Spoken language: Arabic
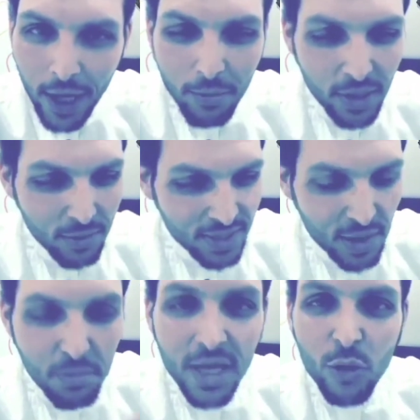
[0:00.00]

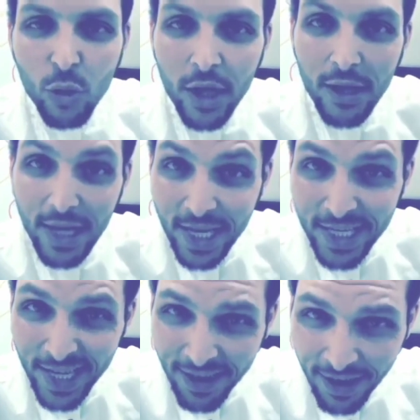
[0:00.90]
مسمينه كده لين
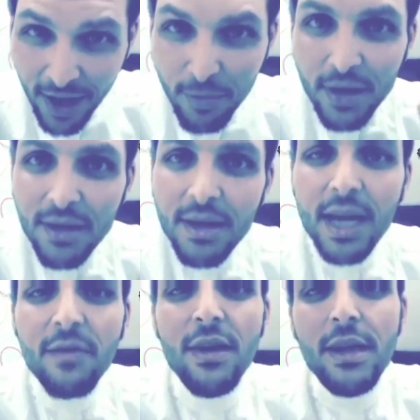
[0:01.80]
قلبك
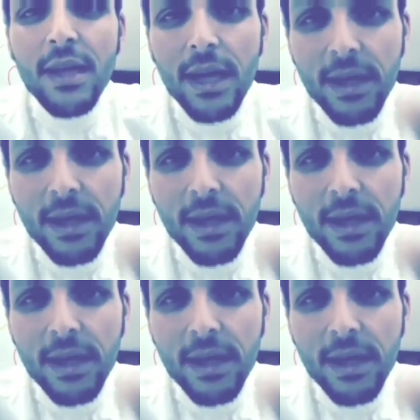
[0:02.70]
لكفالة الأيتام